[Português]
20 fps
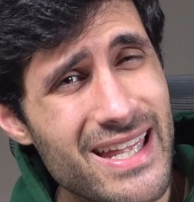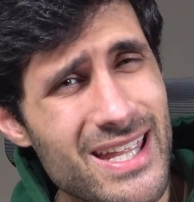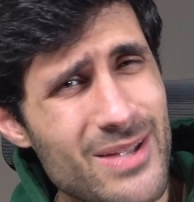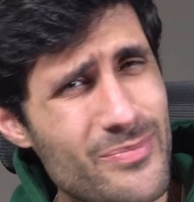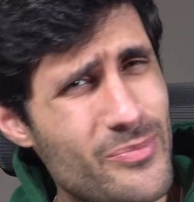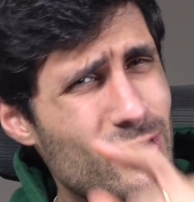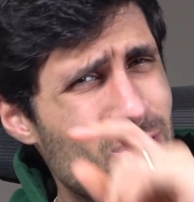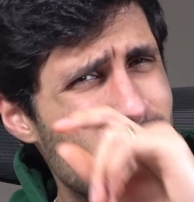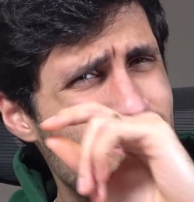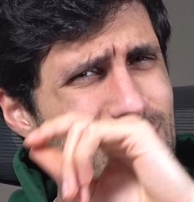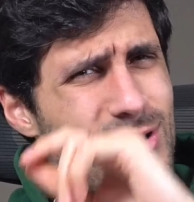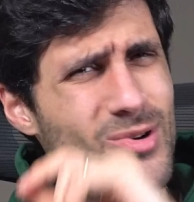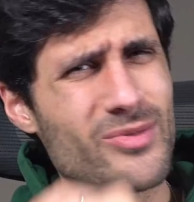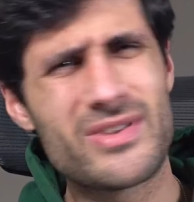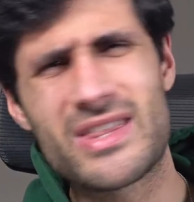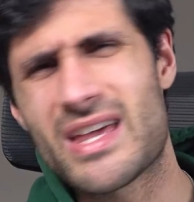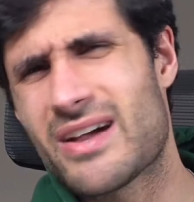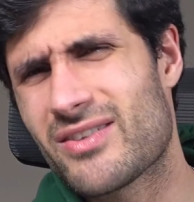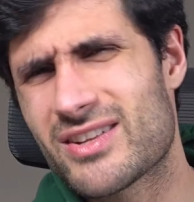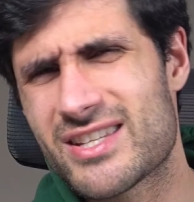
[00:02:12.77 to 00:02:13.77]
e por isso
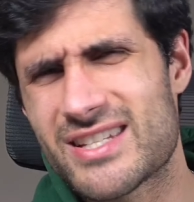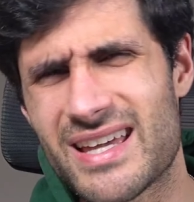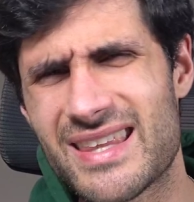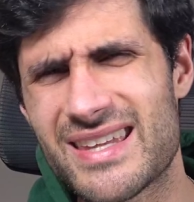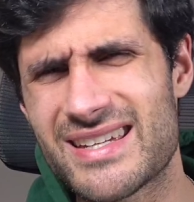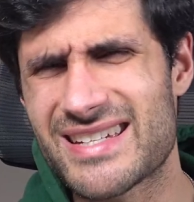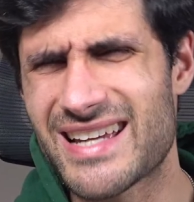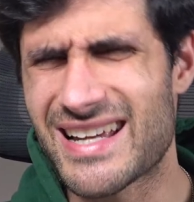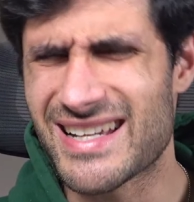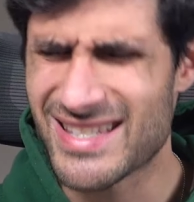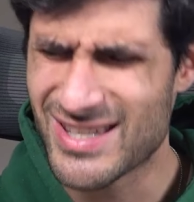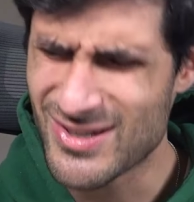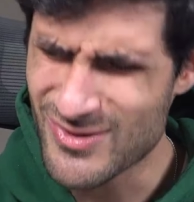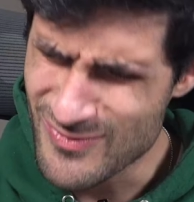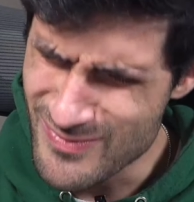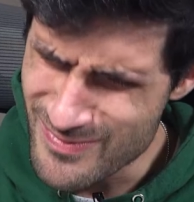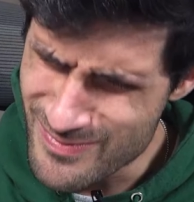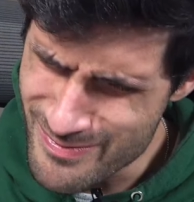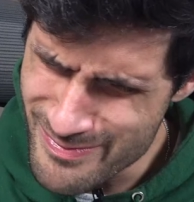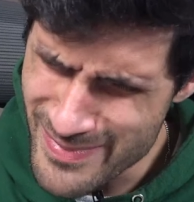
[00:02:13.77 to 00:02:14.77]
convidava-te já a deixares
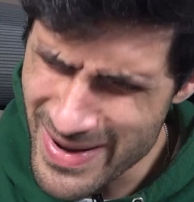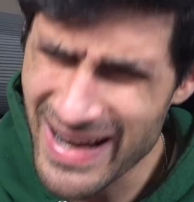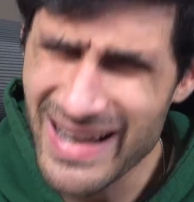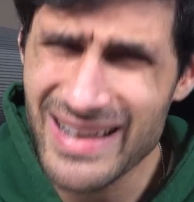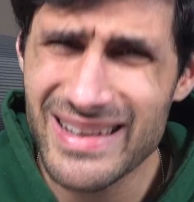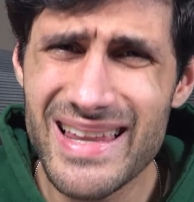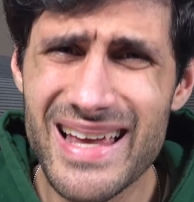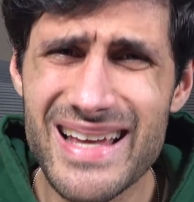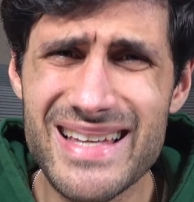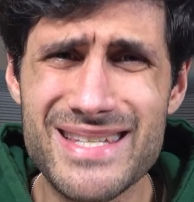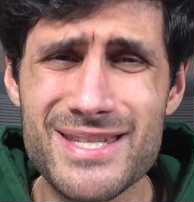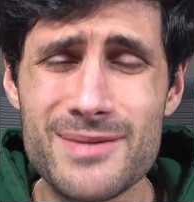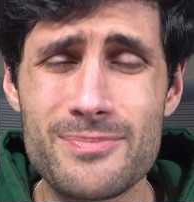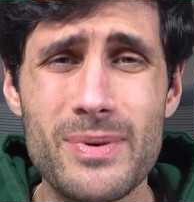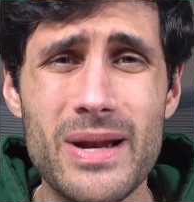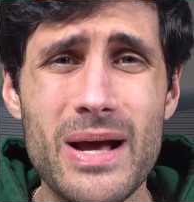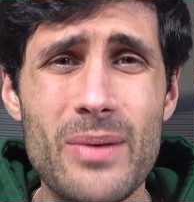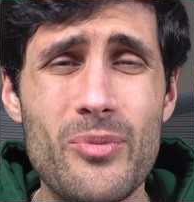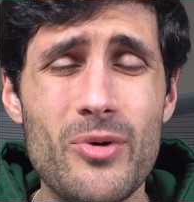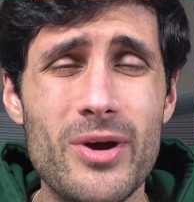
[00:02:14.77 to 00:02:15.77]
um mega like
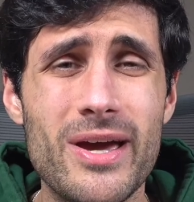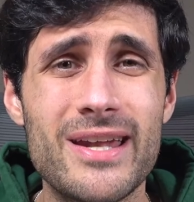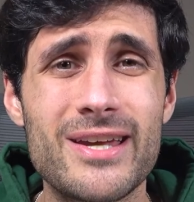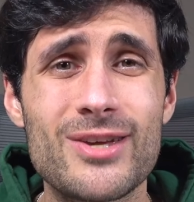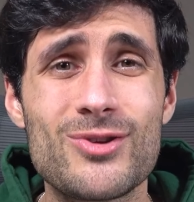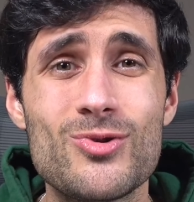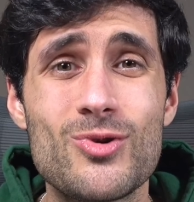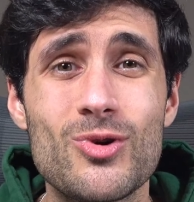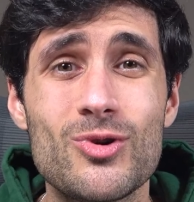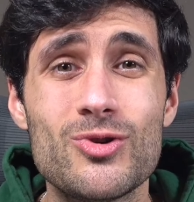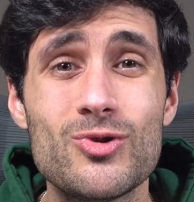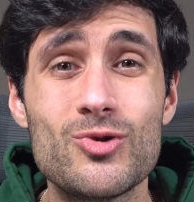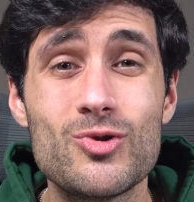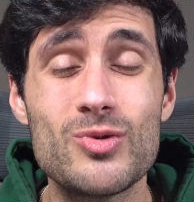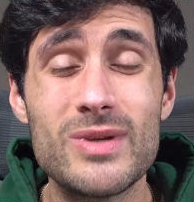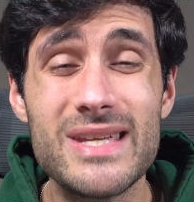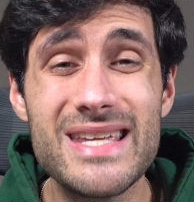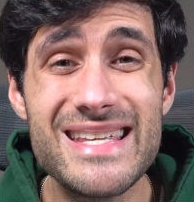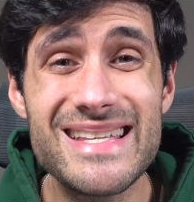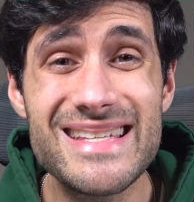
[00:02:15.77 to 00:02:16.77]
para apoiar aqui o
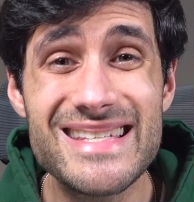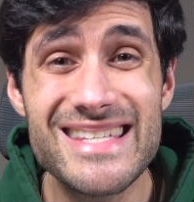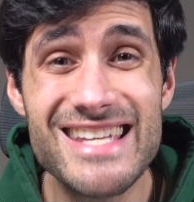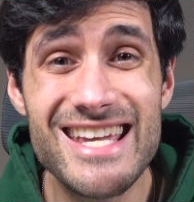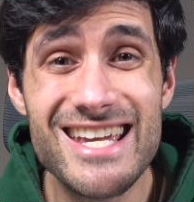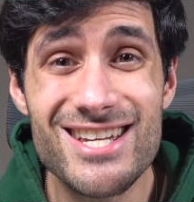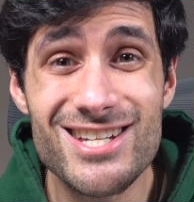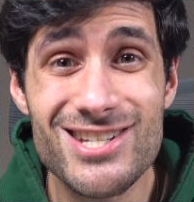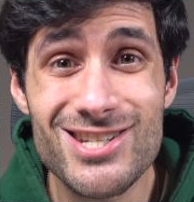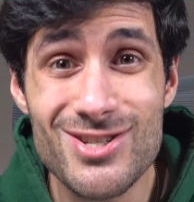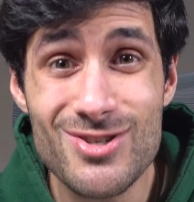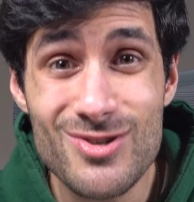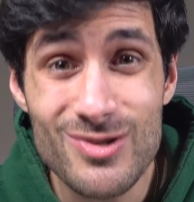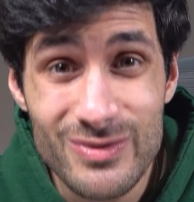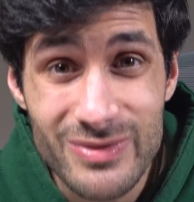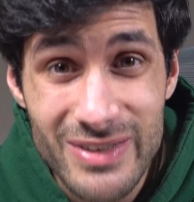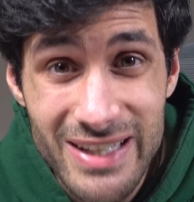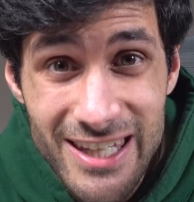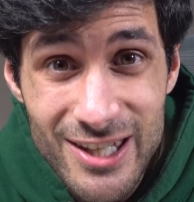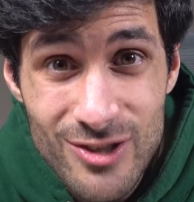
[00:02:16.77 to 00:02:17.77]
conteúdo e se és
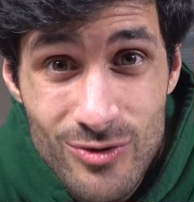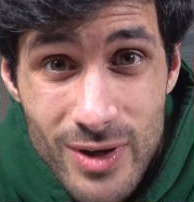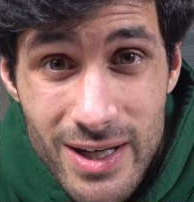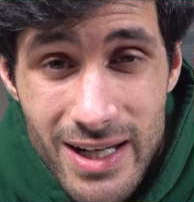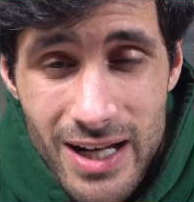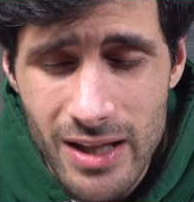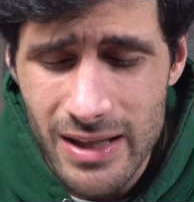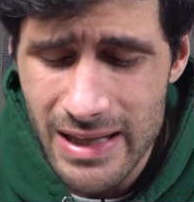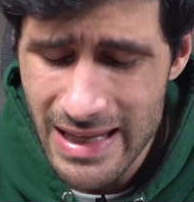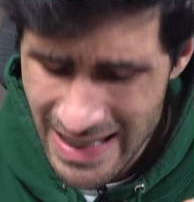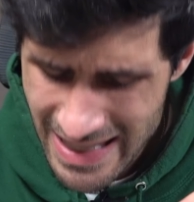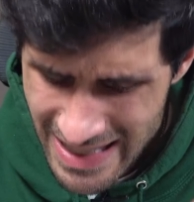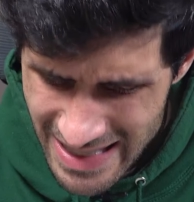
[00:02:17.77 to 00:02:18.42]
novo aqui no canal,